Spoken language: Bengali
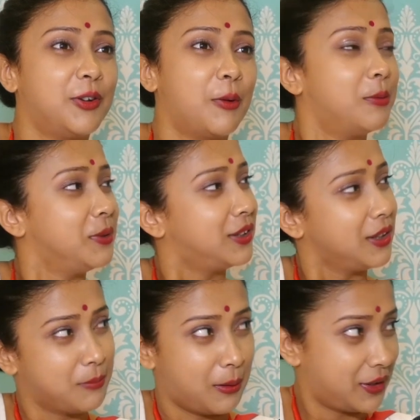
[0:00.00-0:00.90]
নবমীতে
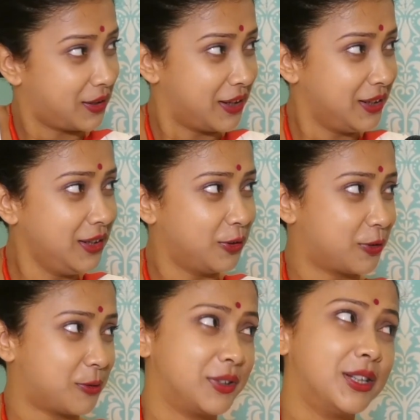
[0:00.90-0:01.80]
বাবার কানে
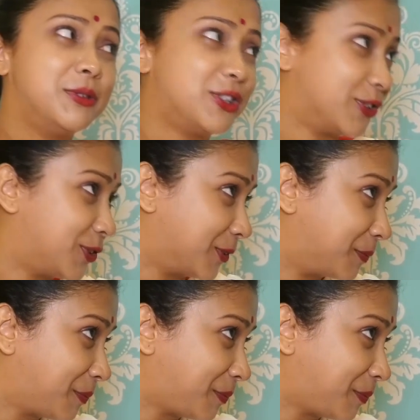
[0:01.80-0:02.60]
দশমীতে বিসর্জন